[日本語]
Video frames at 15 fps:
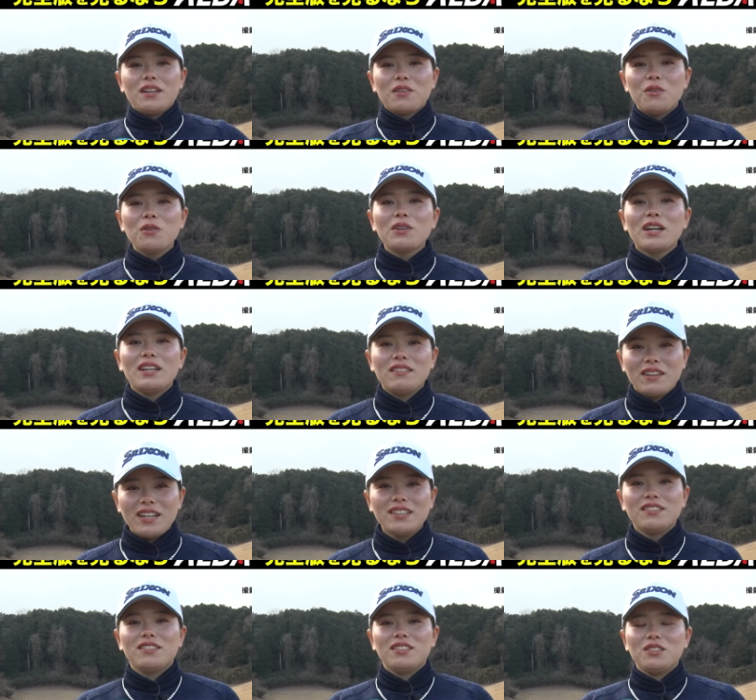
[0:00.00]
今回
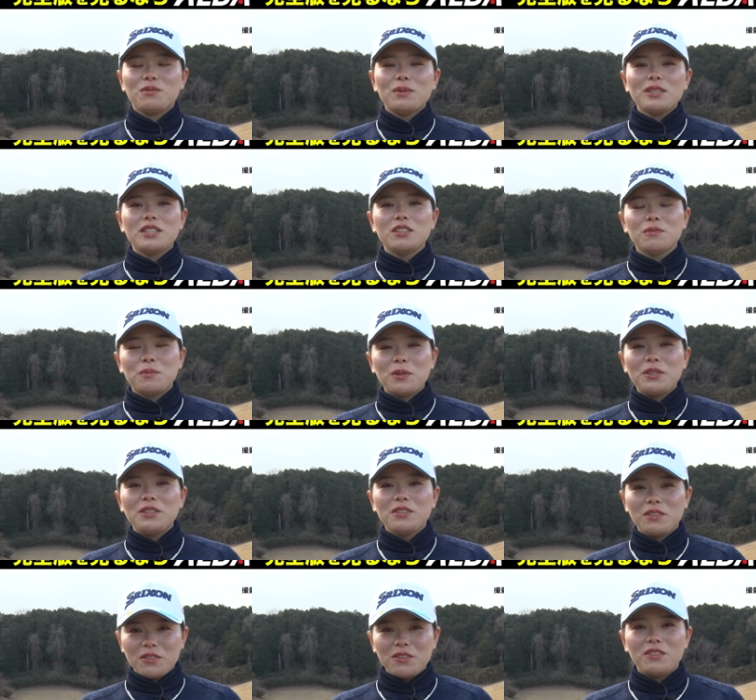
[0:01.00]
は飛ばしの
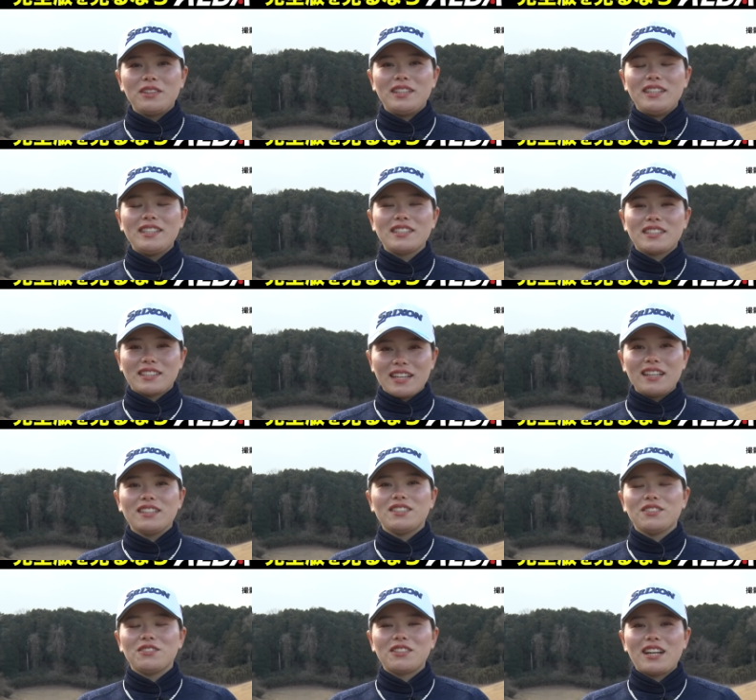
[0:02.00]
ポイントをいくつか
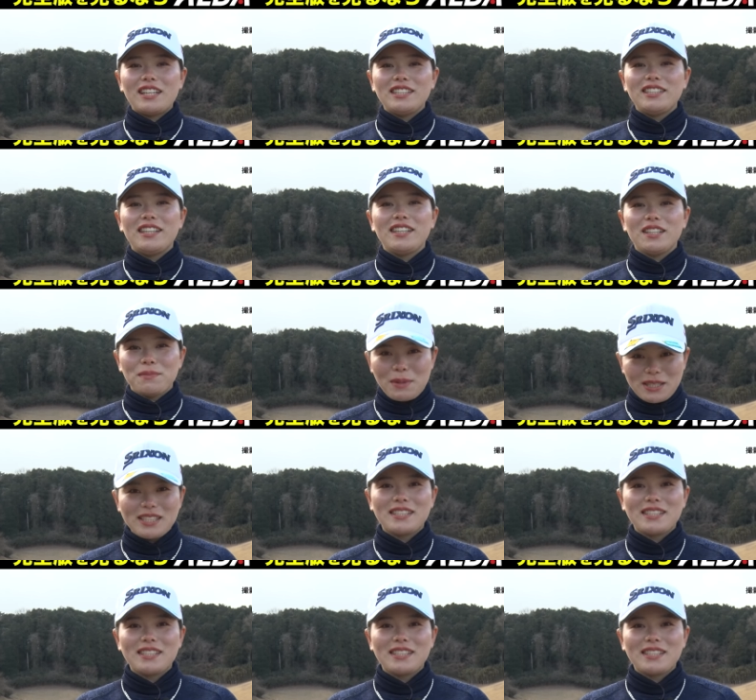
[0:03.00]
紹介していきま